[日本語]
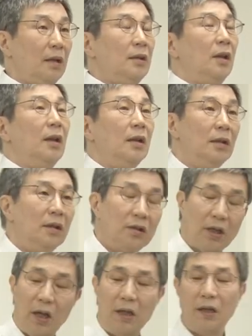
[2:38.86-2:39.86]
て
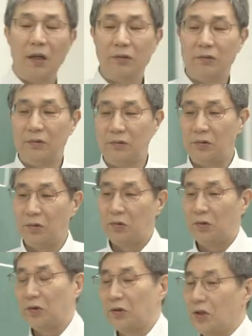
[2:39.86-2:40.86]
社会学の
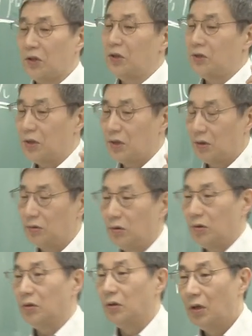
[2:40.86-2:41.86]
領域に引きつけちゃう
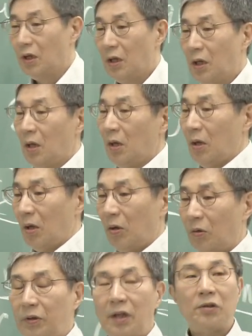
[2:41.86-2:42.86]
と、
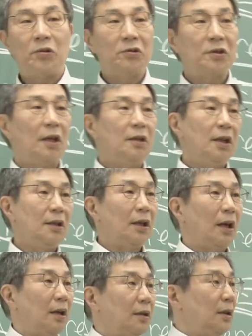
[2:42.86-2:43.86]
同じ国際
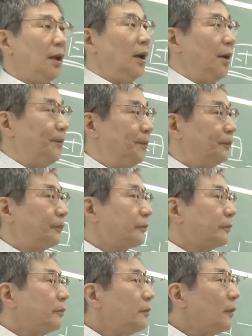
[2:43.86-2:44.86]
データがあって、
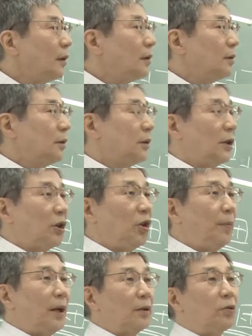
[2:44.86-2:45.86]

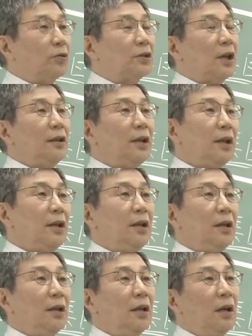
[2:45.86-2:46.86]
例えば国際的
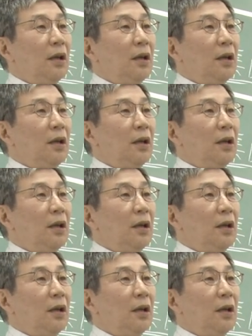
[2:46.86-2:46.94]
に